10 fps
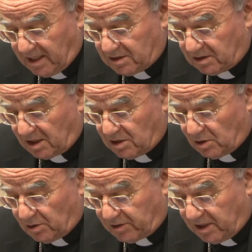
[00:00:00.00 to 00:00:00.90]
esta
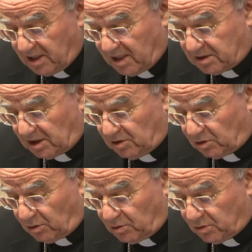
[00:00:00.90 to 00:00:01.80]
ideología se
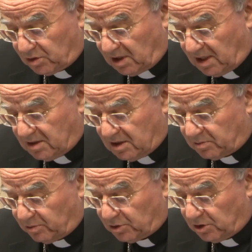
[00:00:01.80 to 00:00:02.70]
introduzca en
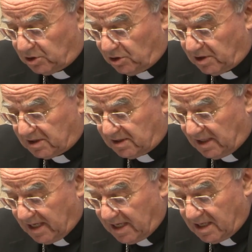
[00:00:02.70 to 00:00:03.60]
disposiciones
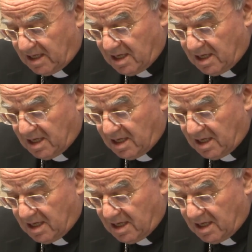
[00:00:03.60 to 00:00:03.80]
de ley